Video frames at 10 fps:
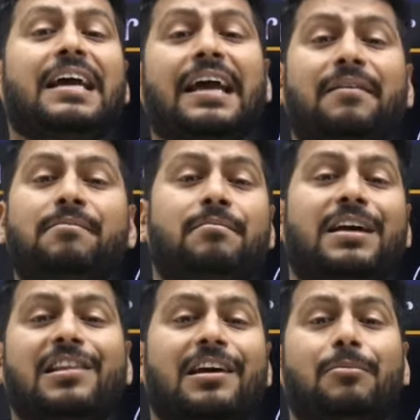एम
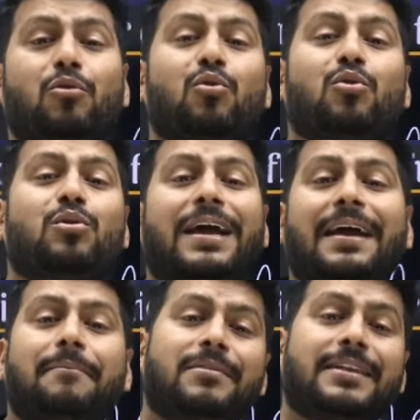मतलब ओ
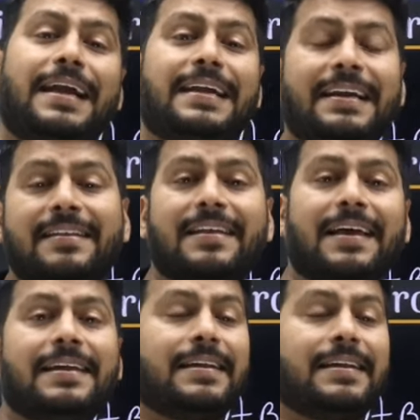एम सेंटर से लाइन है